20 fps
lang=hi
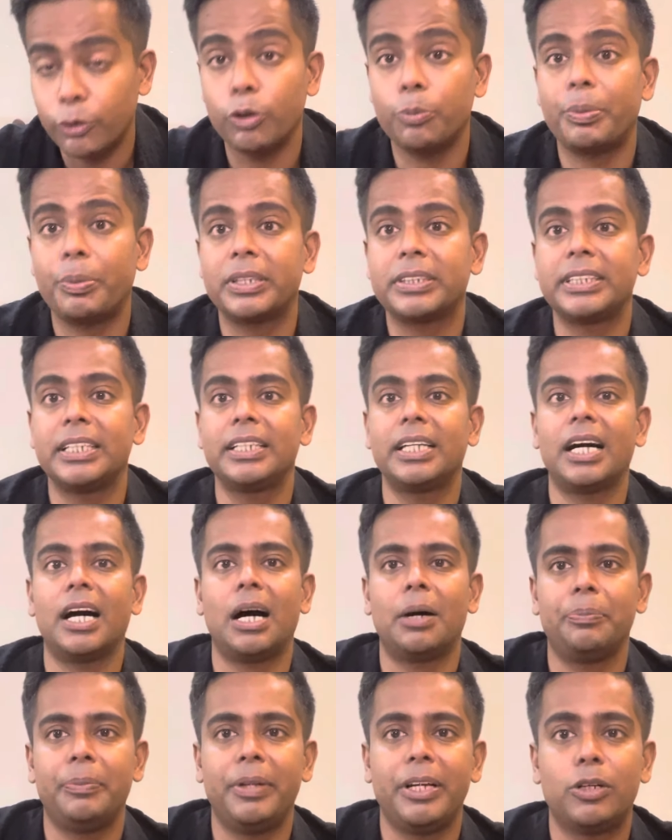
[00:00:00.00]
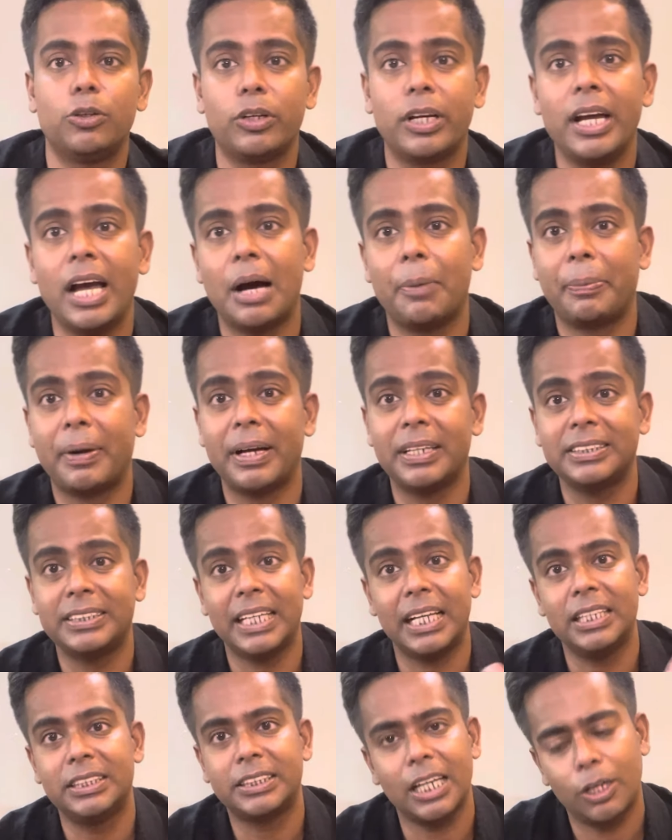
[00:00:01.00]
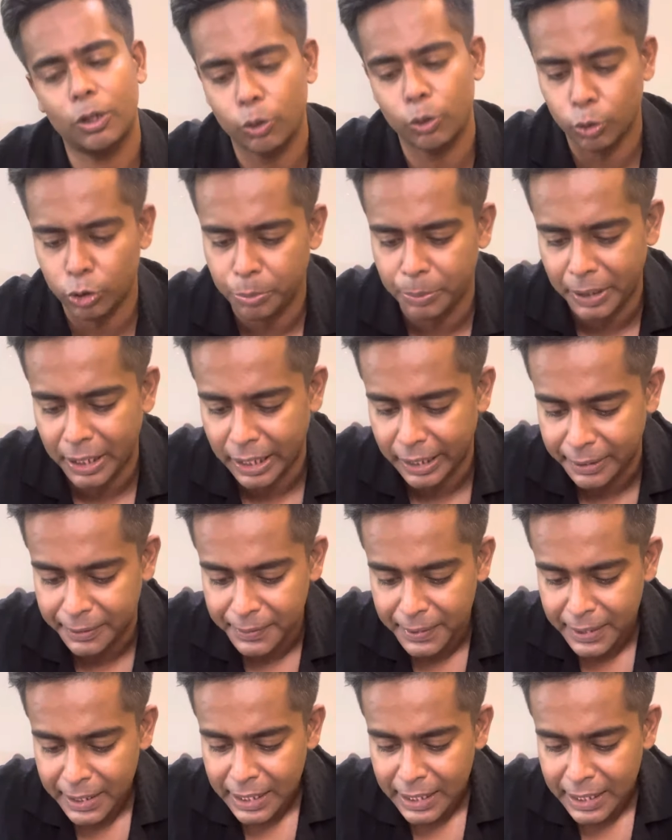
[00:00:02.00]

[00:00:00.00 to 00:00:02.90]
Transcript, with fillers: परसेंट का आप देखोगे आपका सेल्स का ग्रोथ मिला है